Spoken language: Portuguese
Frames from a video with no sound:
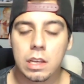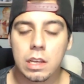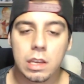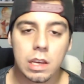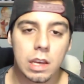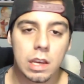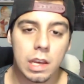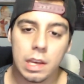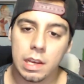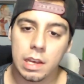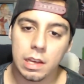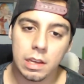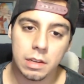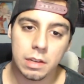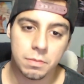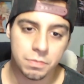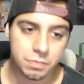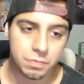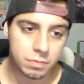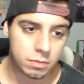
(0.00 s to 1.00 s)
Que
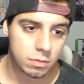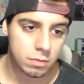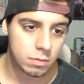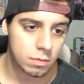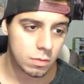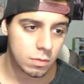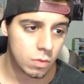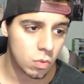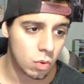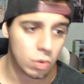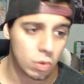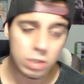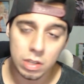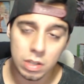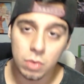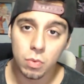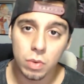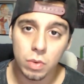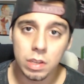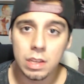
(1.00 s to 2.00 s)
é uma
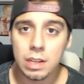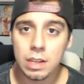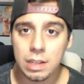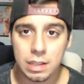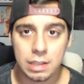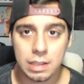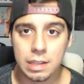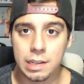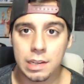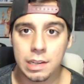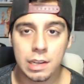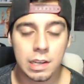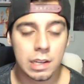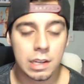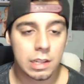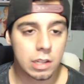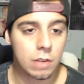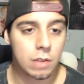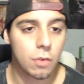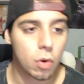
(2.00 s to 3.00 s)
coisa ruim, né?
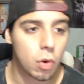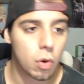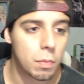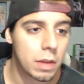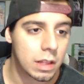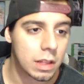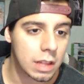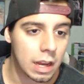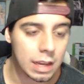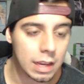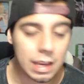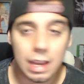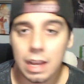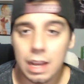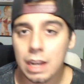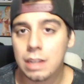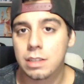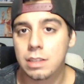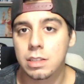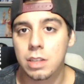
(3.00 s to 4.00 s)
Então eu vou comentar que em
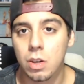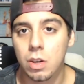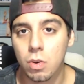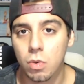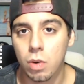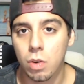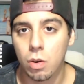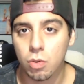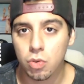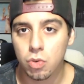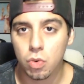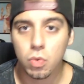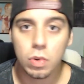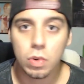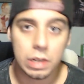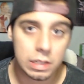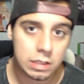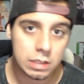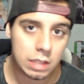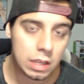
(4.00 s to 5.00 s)
relação ao jogo
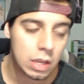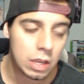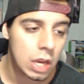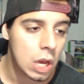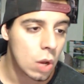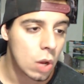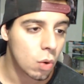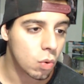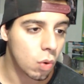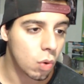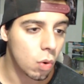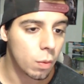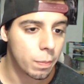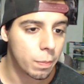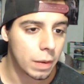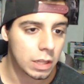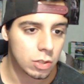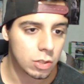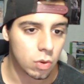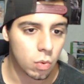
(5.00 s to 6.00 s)
Anthem com o
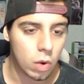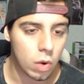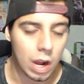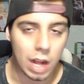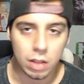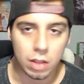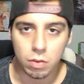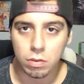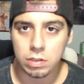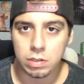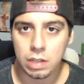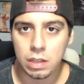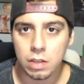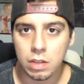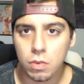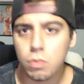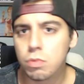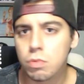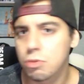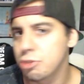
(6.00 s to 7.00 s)
PlayStation 4, está
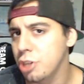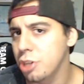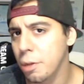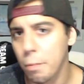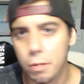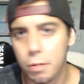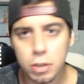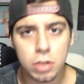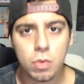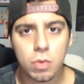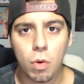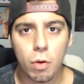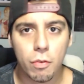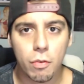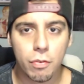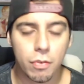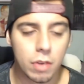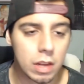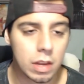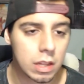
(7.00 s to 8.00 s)
dando um tipo de
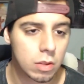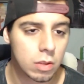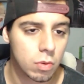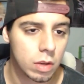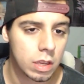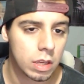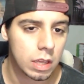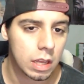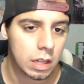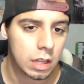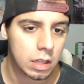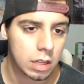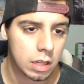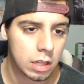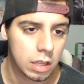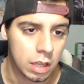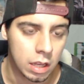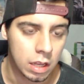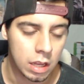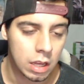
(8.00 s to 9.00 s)
conflito aí
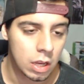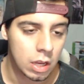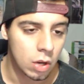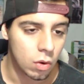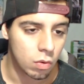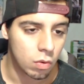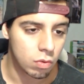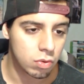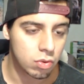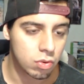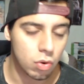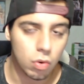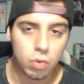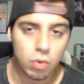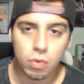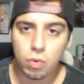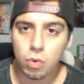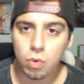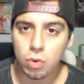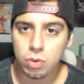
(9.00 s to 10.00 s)
entre o
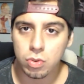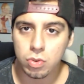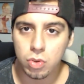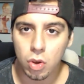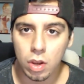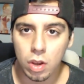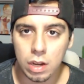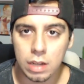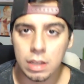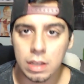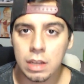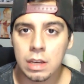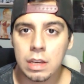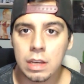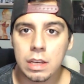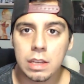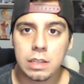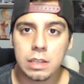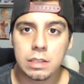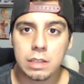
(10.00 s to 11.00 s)
jogo no console
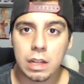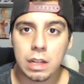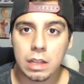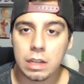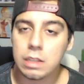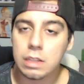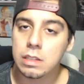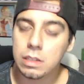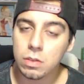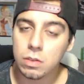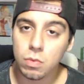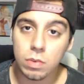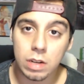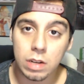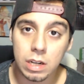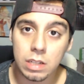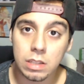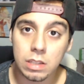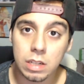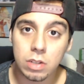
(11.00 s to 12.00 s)
e está trazendo um
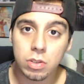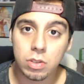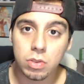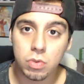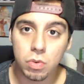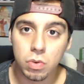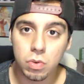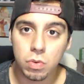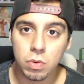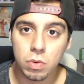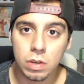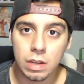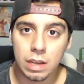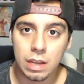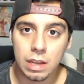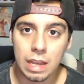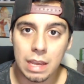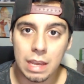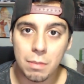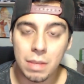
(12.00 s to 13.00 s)
grande transtorno
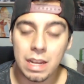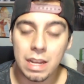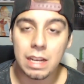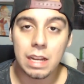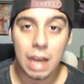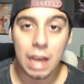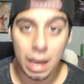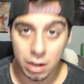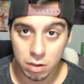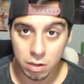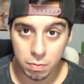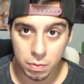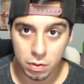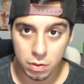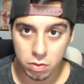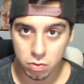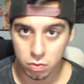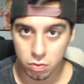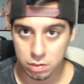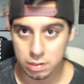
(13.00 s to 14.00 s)
em milhares de
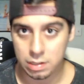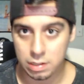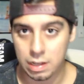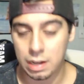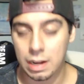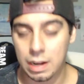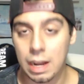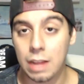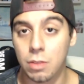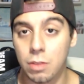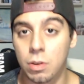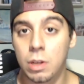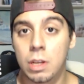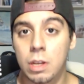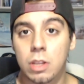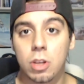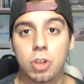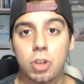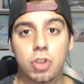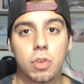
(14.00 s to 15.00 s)
pessoas, tá ligado?
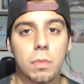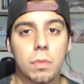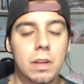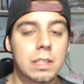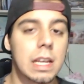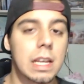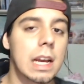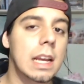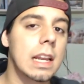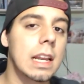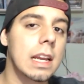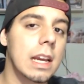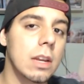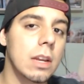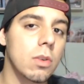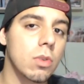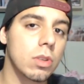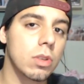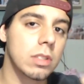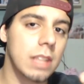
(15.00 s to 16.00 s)
Então antes de começar, clica aí
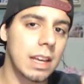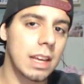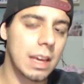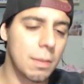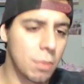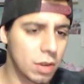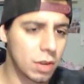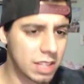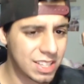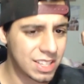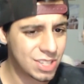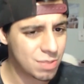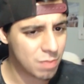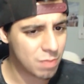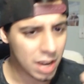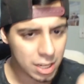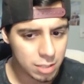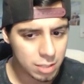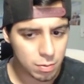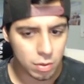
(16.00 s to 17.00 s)
no gostei que é importante
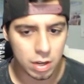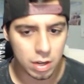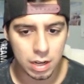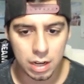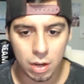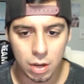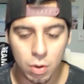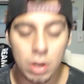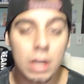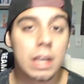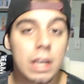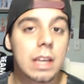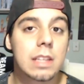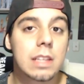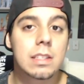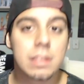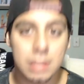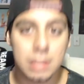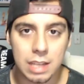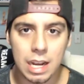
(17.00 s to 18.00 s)
demais pro canal e
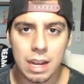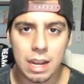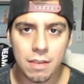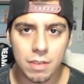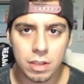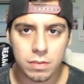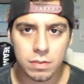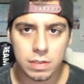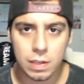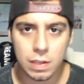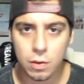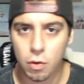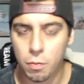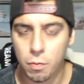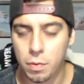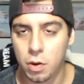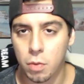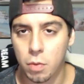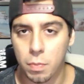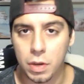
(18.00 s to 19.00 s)
se inscreve aí se você é novo
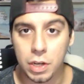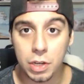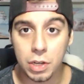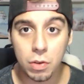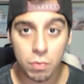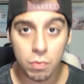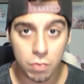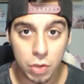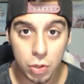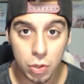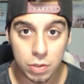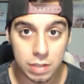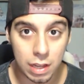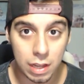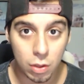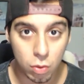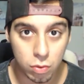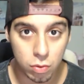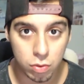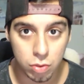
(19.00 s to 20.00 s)
pra não perder nenhum vídeo que
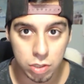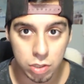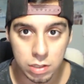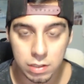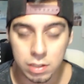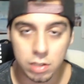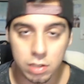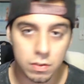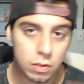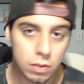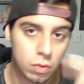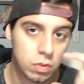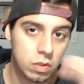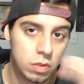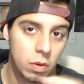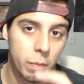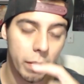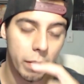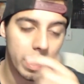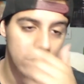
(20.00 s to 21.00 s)
sai todos os dias, ativando o
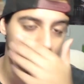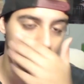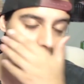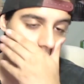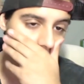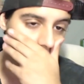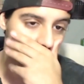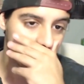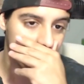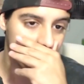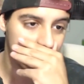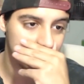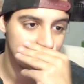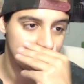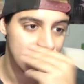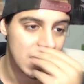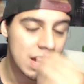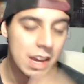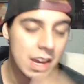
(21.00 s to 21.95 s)
sino para ser notificado.